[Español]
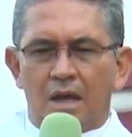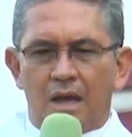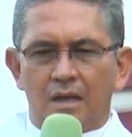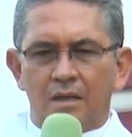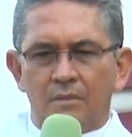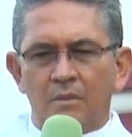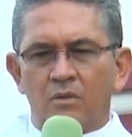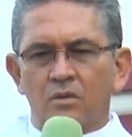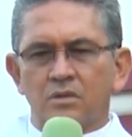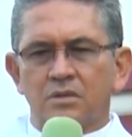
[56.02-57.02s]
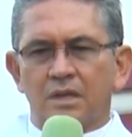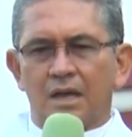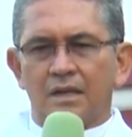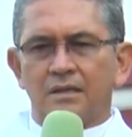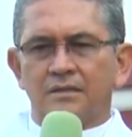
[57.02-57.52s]
animémonos
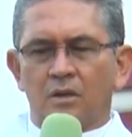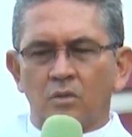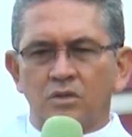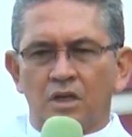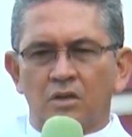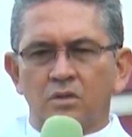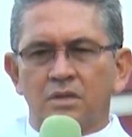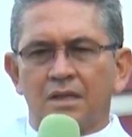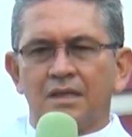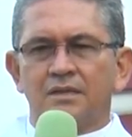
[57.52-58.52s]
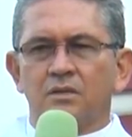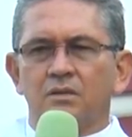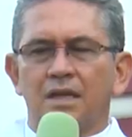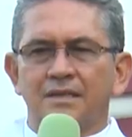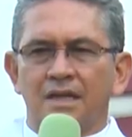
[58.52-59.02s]
a introducirnos en estos
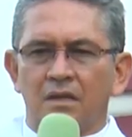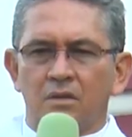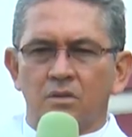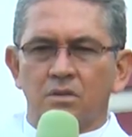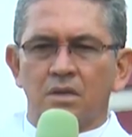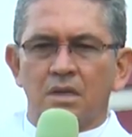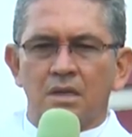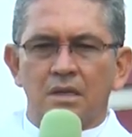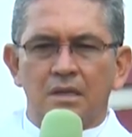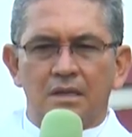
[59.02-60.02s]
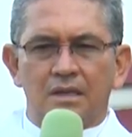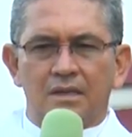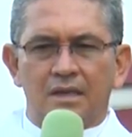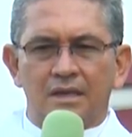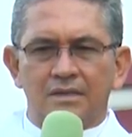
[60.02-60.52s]
días santos y
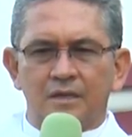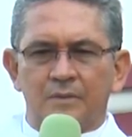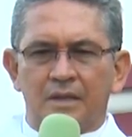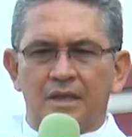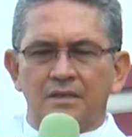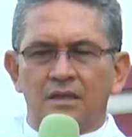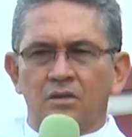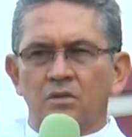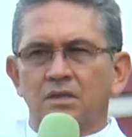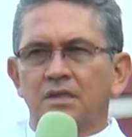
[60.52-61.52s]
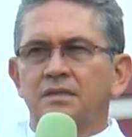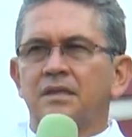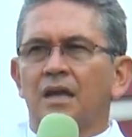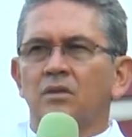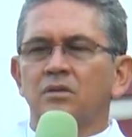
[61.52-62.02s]
desde esta experiencia entonces
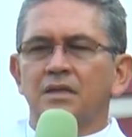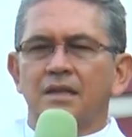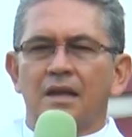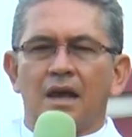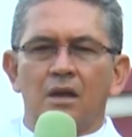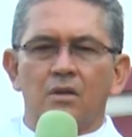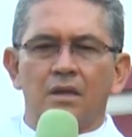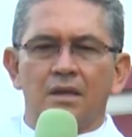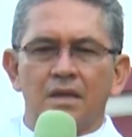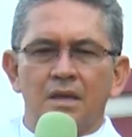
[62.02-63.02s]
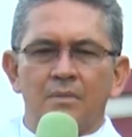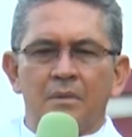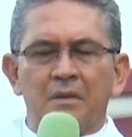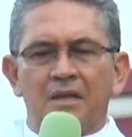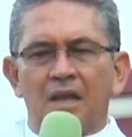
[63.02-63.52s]
darnos ese regalo de
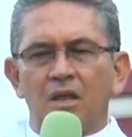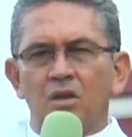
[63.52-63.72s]
permitirle a